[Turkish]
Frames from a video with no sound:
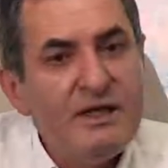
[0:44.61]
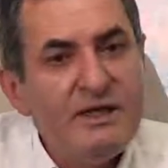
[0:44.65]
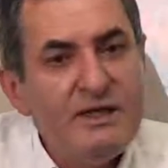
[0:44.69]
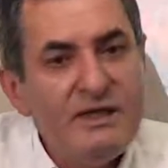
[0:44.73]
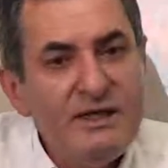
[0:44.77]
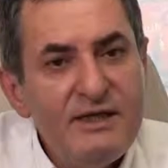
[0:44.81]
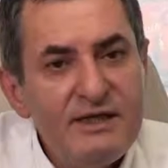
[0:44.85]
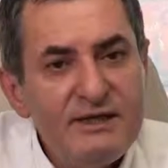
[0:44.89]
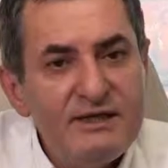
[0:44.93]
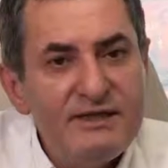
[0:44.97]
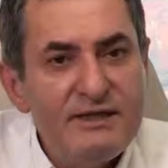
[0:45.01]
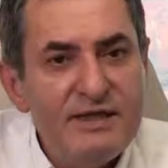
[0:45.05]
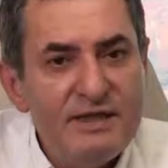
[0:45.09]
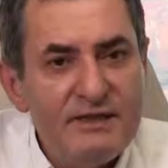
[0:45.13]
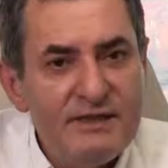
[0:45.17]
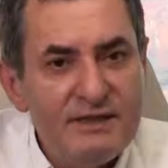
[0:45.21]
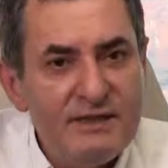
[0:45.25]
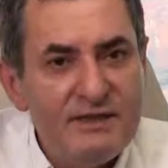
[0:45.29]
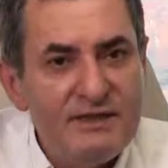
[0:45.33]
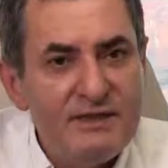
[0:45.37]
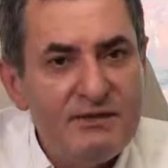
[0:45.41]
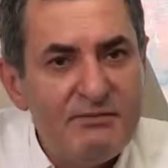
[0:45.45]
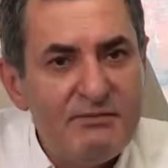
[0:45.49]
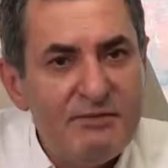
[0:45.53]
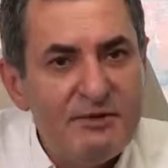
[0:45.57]
Nissen
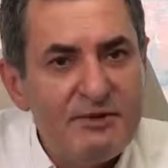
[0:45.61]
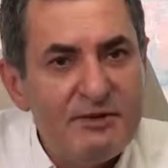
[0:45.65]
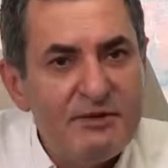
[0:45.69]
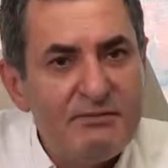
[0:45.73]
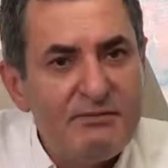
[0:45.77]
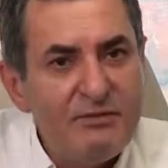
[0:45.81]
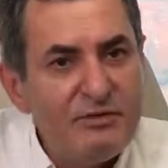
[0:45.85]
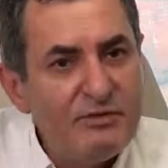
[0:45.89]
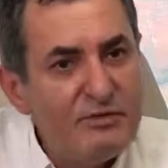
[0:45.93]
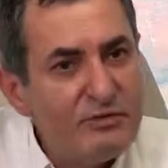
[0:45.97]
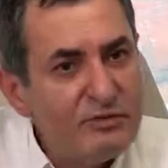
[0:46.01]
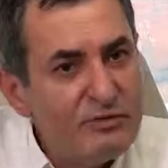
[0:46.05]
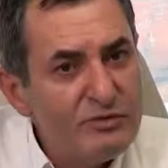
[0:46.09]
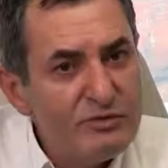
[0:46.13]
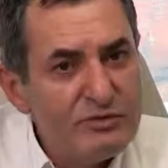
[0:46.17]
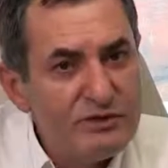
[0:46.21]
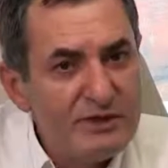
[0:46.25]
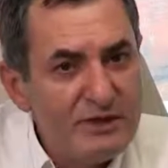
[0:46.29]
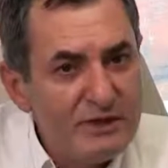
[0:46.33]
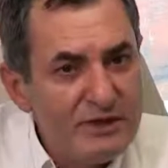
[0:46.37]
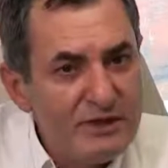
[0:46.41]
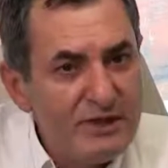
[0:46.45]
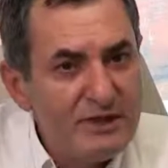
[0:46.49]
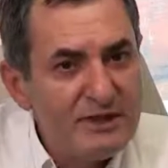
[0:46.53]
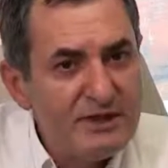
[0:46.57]
dediğimiz
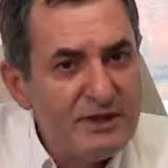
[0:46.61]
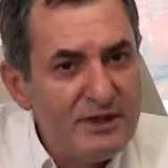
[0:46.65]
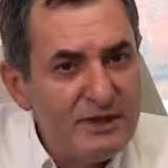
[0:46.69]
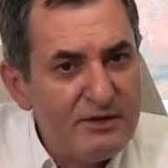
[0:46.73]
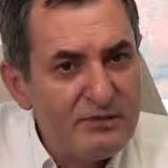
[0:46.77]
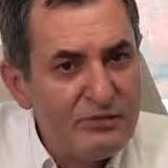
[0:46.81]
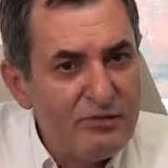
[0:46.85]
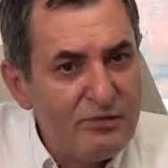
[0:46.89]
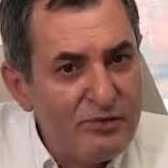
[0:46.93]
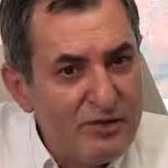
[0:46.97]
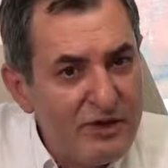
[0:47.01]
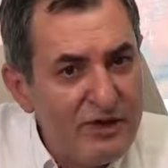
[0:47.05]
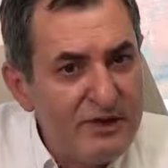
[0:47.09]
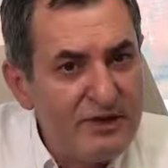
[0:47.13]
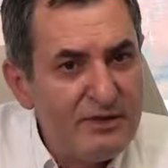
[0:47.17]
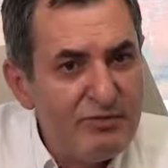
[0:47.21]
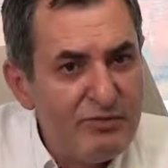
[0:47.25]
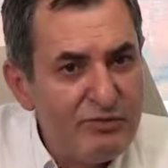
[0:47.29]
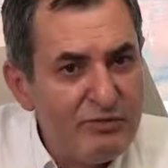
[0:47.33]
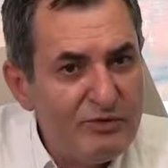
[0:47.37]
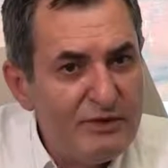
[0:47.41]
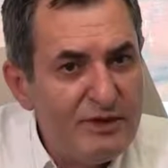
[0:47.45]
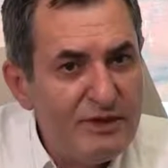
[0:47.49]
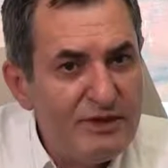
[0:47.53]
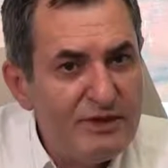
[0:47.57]
1940'larda Türkiye'de
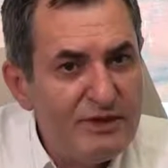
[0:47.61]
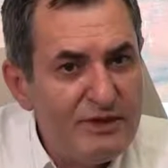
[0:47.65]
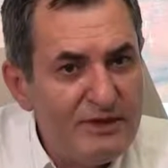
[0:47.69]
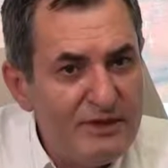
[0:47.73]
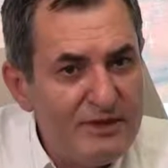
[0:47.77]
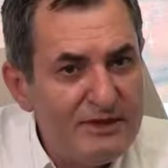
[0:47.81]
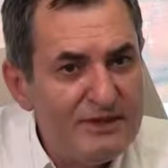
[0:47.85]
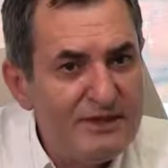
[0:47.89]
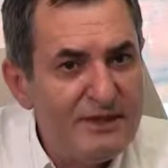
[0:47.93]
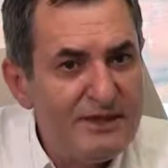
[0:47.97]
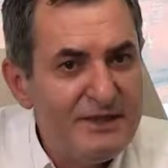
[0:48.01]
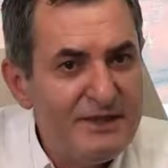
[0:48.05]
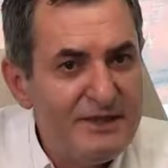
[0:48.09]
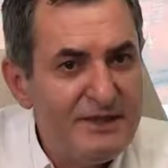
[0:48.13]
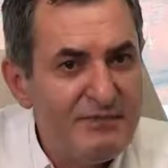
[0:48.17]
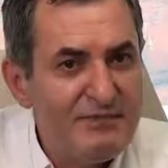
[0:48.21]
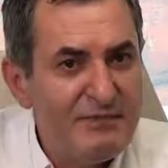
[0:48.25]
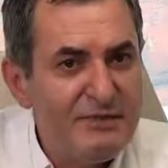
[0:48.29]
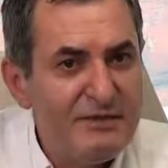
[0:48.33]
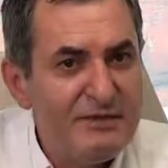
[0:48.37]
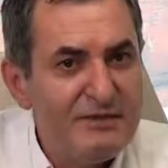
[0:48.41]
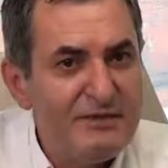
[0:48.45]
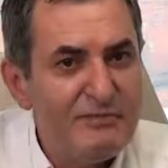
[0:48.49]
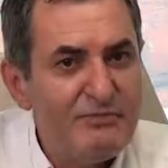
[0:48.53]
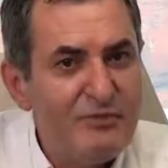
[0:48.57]
bulunan Nissen diye
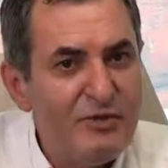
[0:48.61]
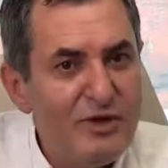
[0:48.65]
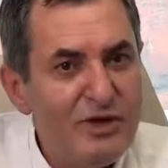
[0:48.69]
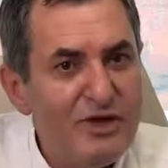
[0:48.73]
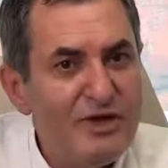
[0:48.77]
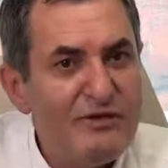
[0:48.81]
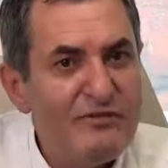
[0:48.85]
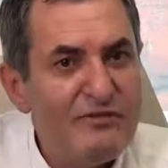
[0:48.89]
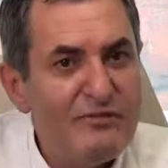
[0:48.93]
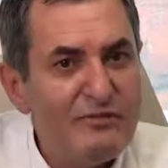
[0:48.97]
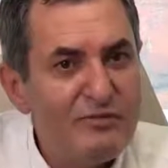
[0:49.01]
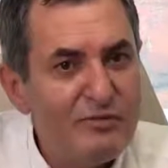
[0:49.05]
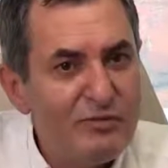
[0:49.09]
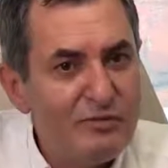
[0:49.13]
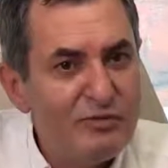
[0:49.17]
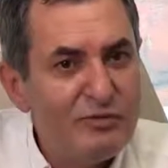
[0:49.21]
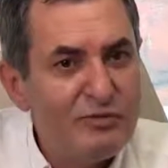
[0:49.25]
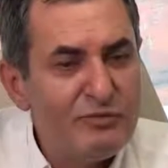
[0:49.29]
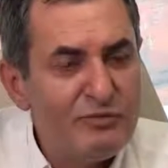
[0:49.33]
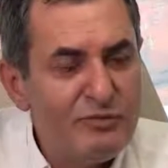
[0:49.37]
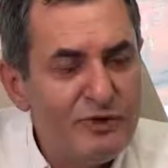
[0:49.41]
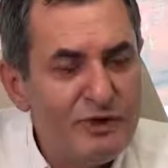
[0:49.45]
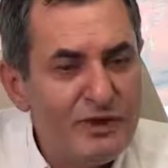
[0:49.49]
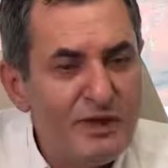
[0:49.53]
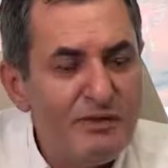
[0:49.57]
bir müellifin
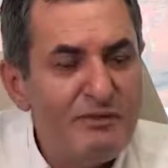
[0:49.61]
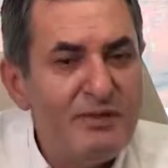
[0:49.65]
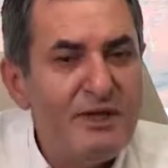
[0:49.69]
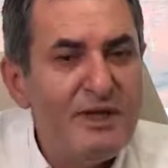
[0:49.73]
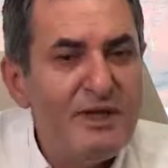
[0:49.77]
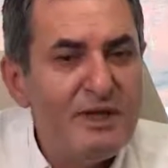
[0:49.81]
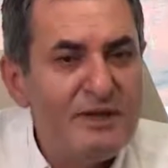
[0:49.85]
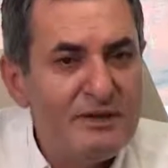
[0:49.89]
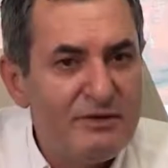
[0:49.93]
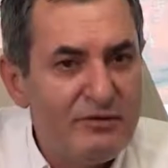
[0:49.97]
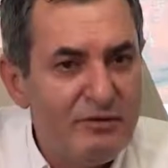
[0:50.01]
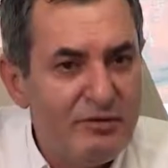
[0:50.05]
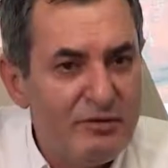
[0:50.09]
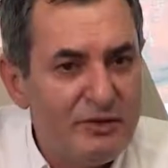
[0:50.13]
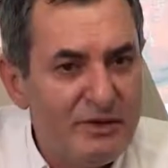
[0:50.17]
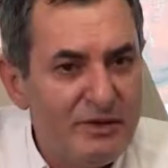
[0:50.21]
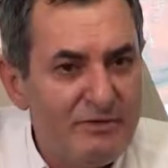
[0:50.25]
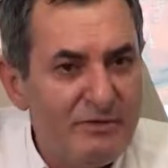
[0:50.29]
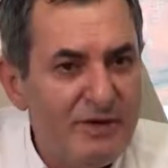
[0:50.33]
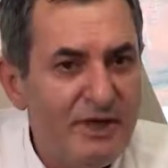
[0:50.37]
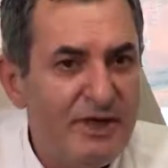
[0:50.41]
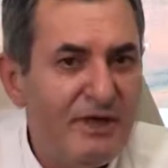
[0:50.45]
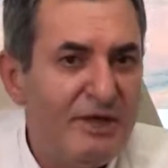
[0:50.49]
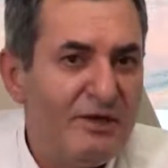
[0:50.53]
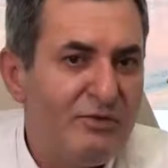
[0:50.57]
bulduğu bir ameliyat
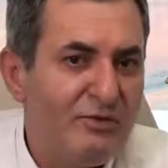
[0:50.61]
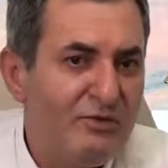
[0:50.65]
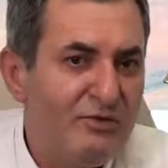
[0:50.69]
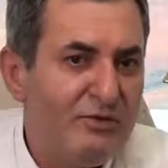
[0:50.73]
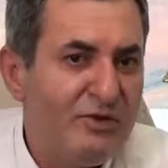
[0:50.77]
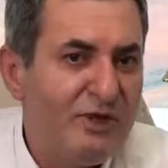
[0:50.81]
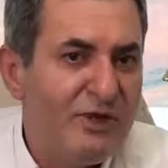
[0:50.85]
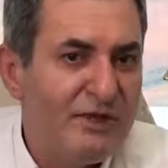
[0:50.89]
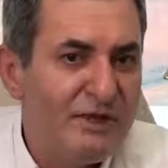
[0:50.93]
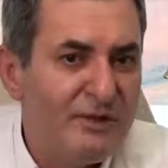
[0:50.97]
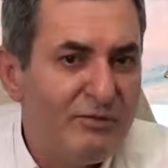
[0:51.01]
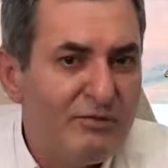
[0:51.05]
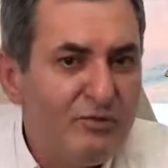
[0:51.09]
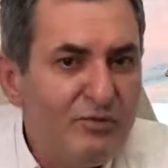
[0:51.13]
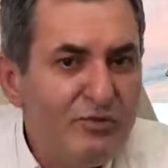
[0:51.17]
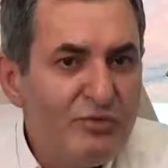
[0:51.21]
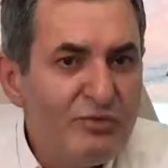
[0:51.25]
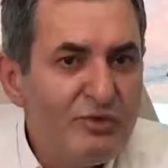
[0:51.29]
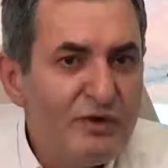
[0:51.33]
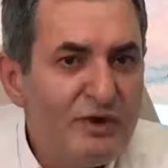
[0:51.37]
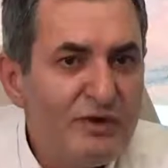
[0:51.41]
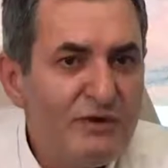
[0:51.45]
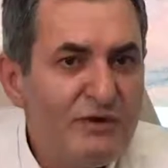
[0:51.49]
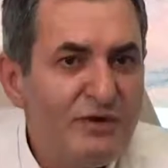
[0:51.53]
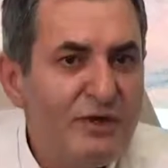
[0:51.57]
yöntemi hala dünyada bu
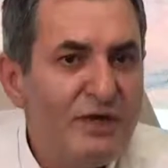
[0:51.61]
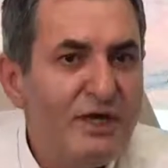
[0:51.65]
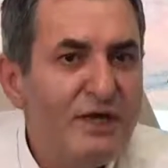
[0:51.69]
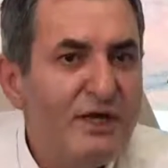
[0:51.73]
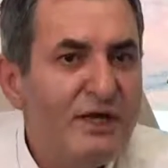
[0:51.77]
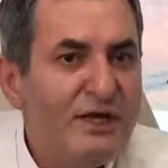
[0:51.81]
uygulanıyor.